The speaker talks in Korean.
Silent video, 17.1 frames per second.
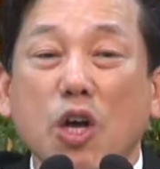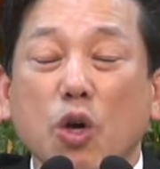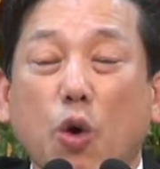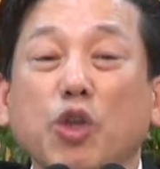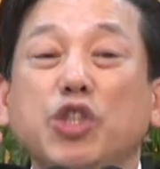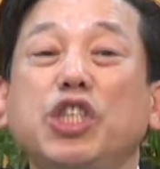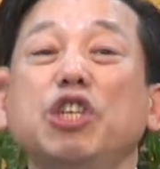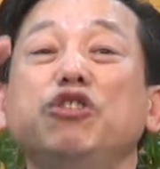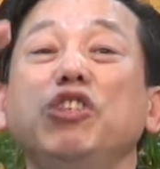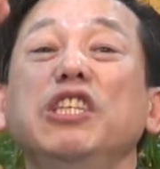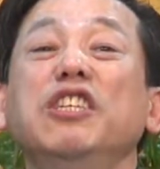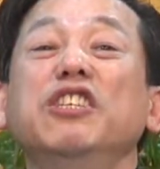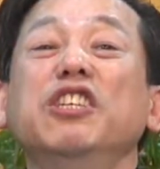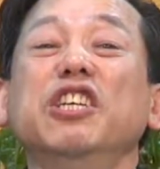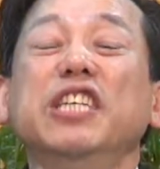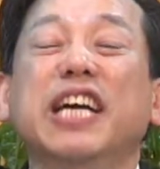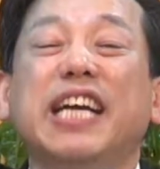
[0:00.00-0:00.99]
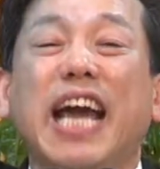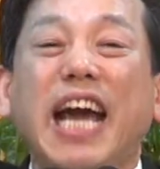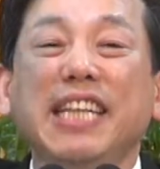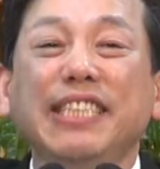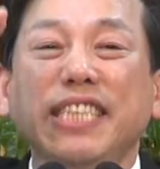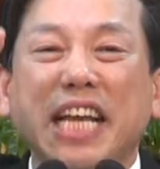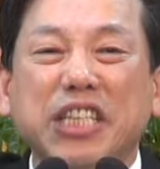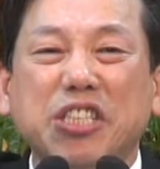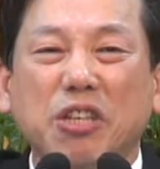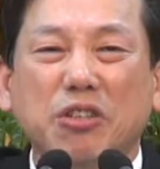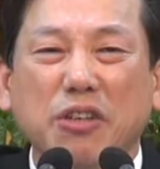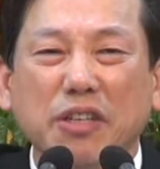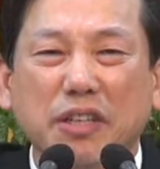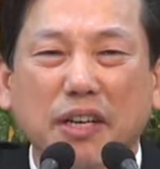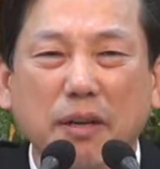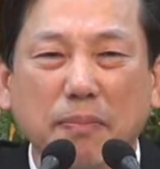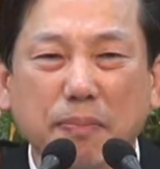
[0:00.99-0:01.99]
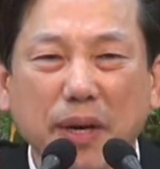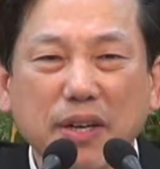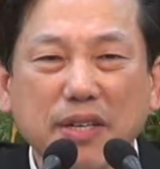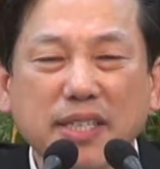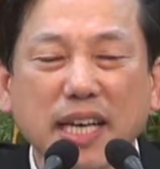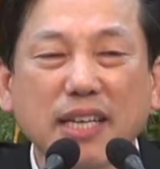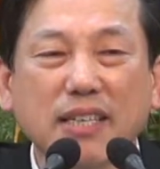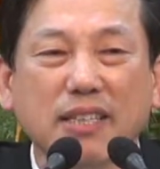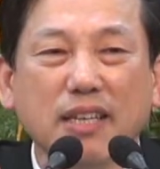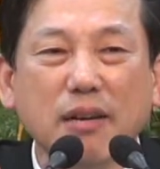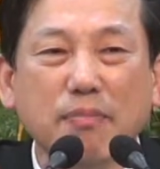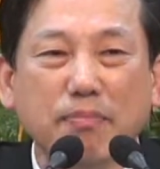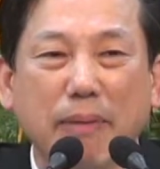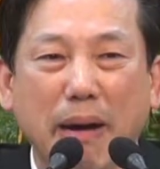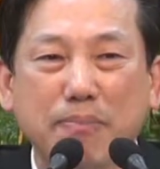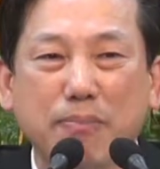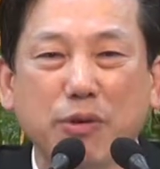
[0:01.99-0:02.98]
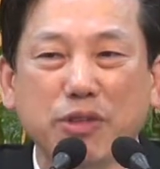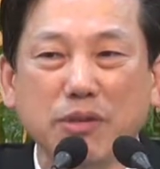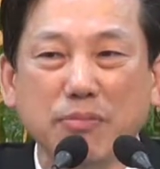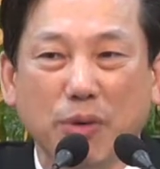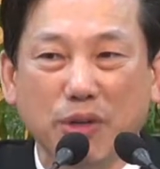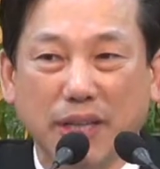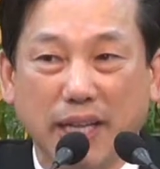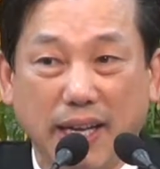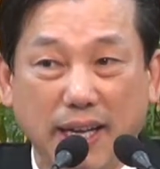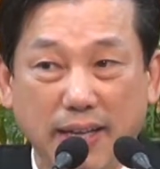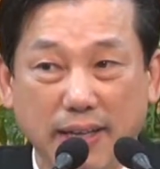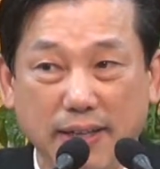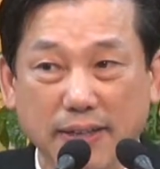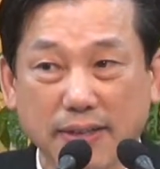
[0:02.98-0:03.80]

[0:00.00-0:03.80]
고칠 수 있는 능력이 하늘에 있어도 너는 평생 그걸 맛보지 못해.